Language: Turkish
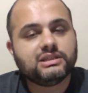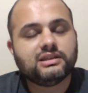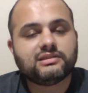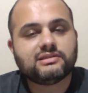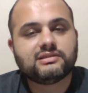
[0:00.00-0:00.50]

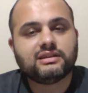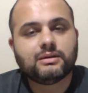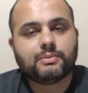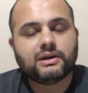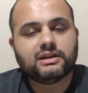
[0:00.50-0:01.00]
yine
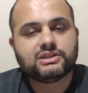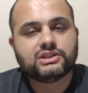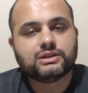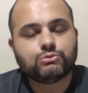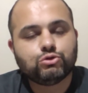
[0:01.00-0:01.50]
sizinle
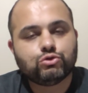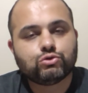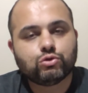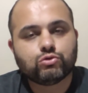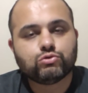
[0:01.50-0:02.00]
paylaşacağım.
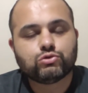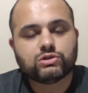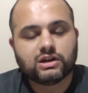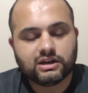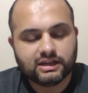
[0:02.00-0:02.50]
Küçük
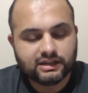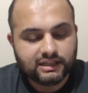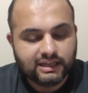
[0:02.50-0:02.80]
dokunuşlarla